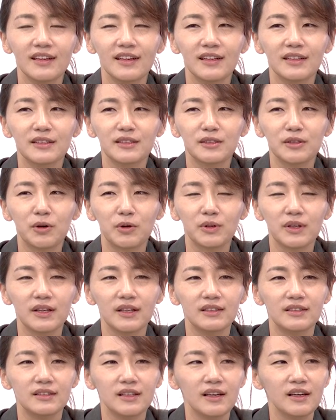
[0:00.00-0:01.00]
그 거기에
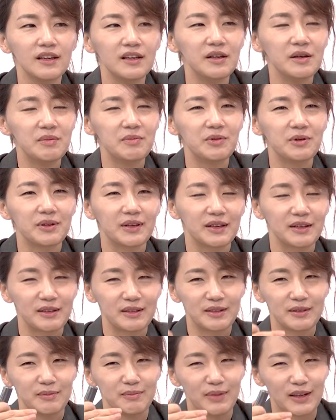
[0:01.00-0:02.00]
이제 뭐 이렇게
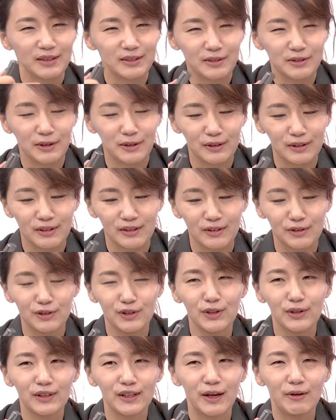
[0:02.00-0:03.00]
딱
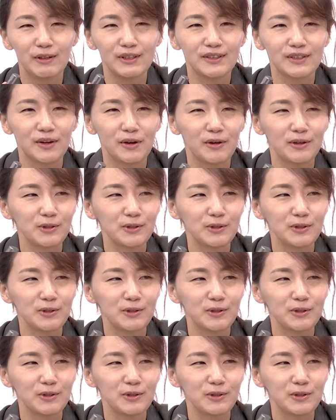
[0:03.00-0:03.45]
규정이 되어 있어요.